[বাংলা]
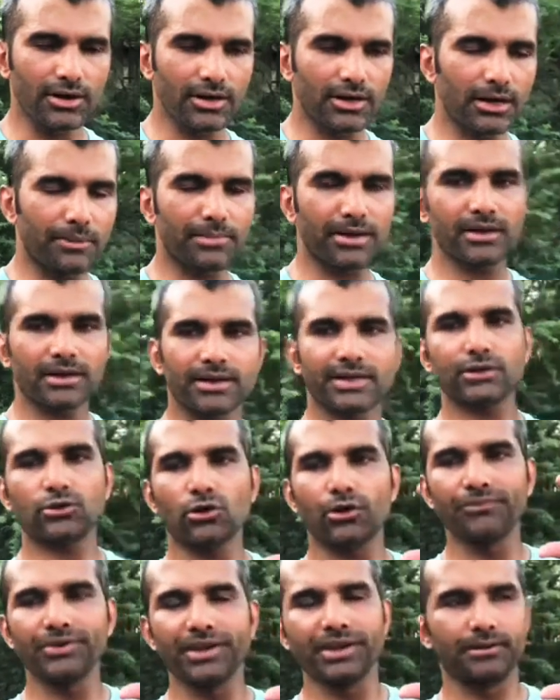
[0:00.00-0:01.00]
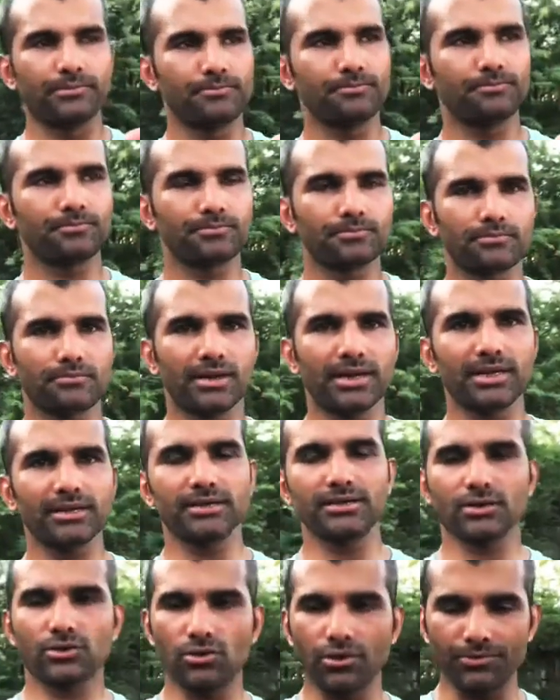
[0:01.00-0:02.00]
আমরা একটা কফি মানে যে
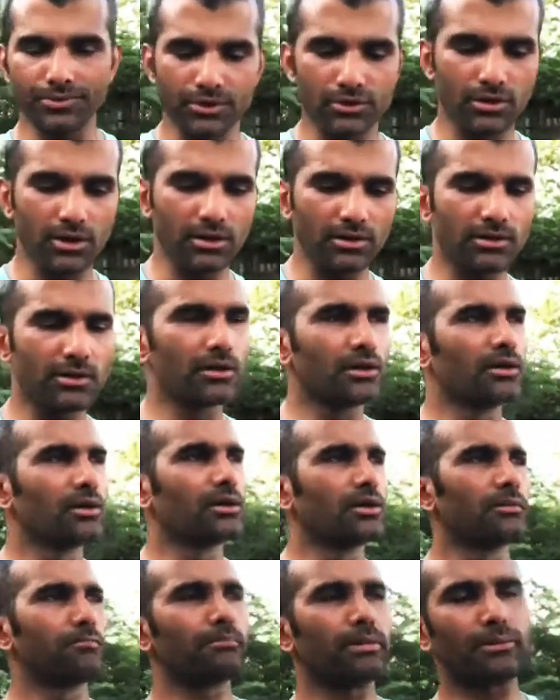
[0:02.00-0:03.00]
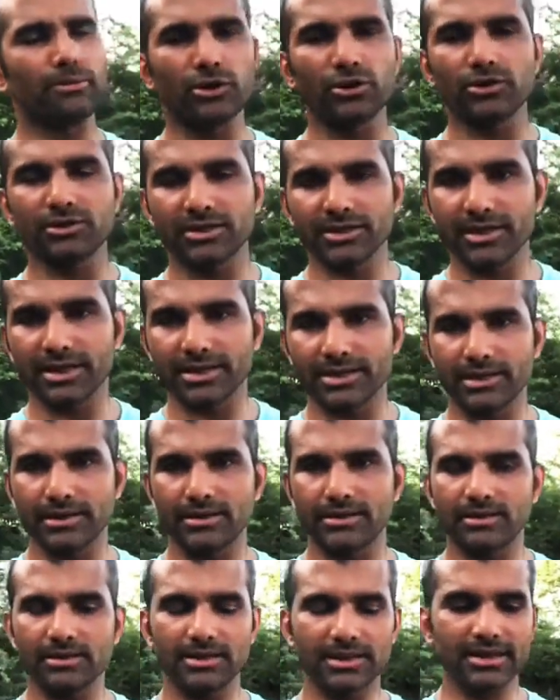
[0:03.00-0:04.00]
কফিগুলো ব্যবহার করতে থাকি
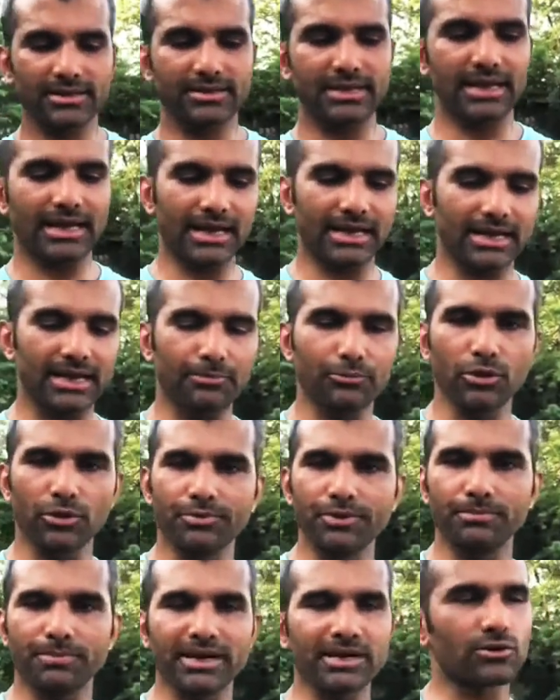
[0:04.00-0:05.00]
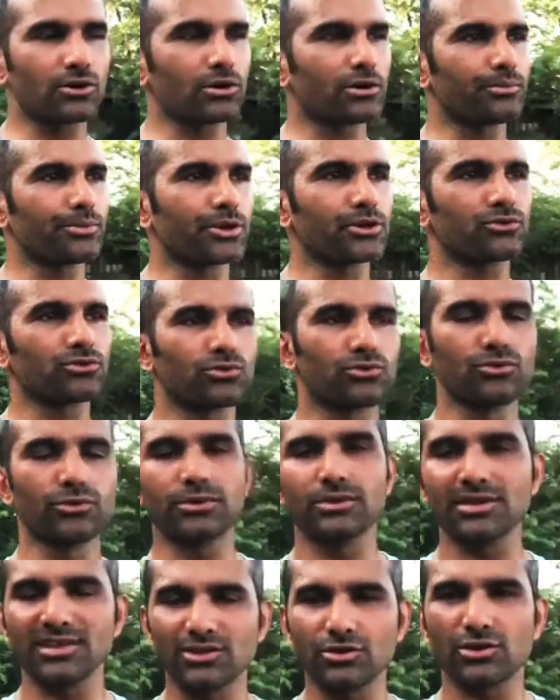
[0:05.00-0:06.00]
দেখা গেছে এক কাপ কফি পান করার পরে দুই
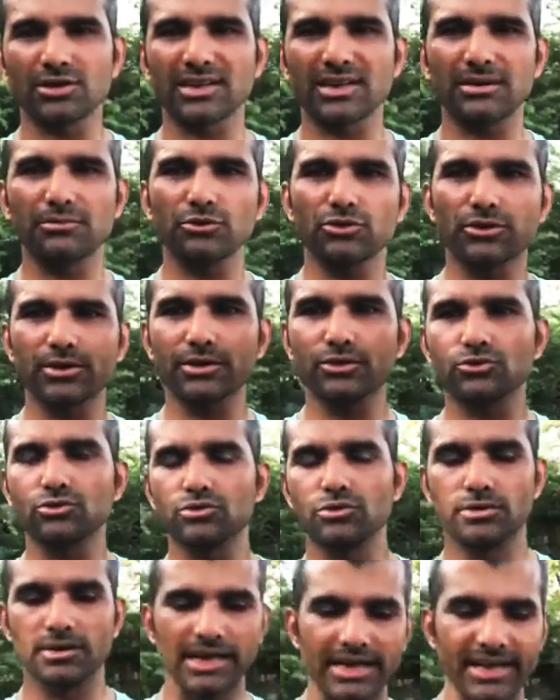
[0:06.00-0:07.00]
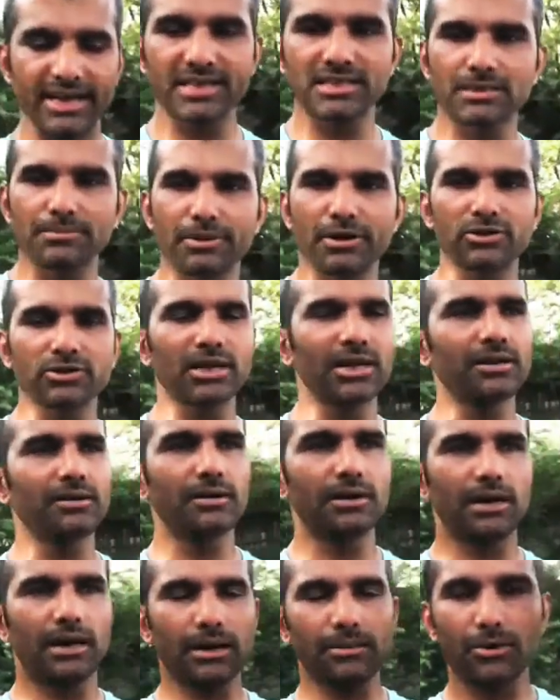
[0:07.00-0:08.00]
তিন ঘন্টার মতো একটু এনার্জি পাওয়া যায়
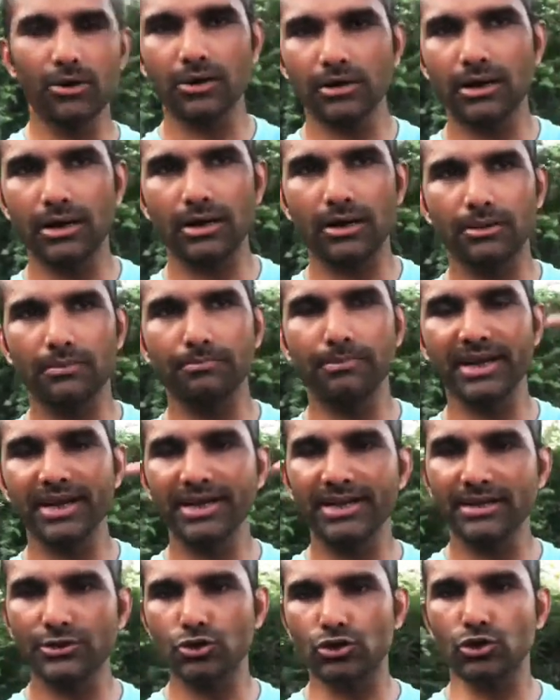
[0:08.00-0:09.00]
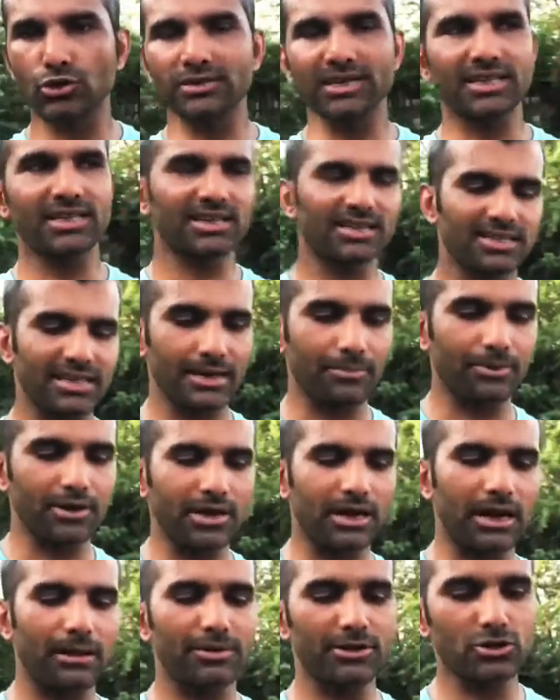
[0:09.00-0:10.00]
এবং ব্রেন একটু সজাগ থাকে তারপর
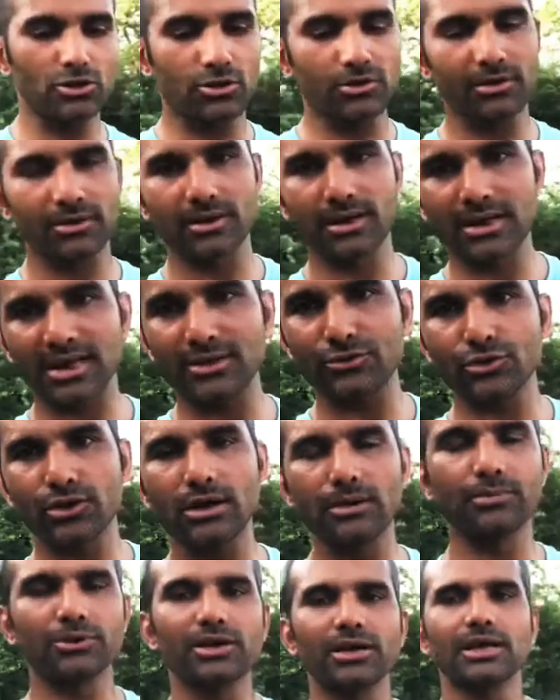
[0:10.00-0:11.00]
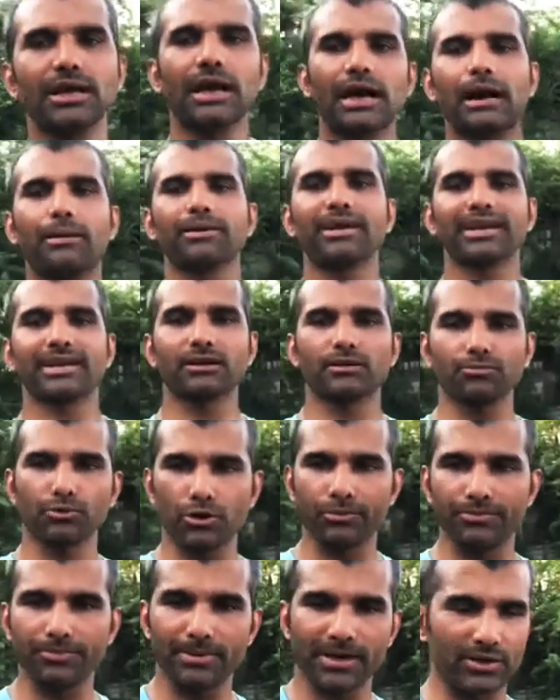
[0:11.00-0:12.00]
আবার যখন ক্লান্ত হয়ে পড়ি আবার এক কাপ কফি
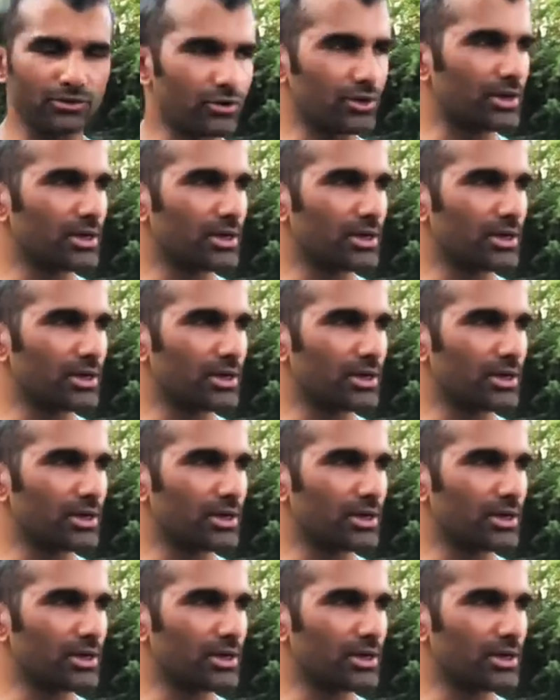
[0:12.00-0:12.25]
পান করি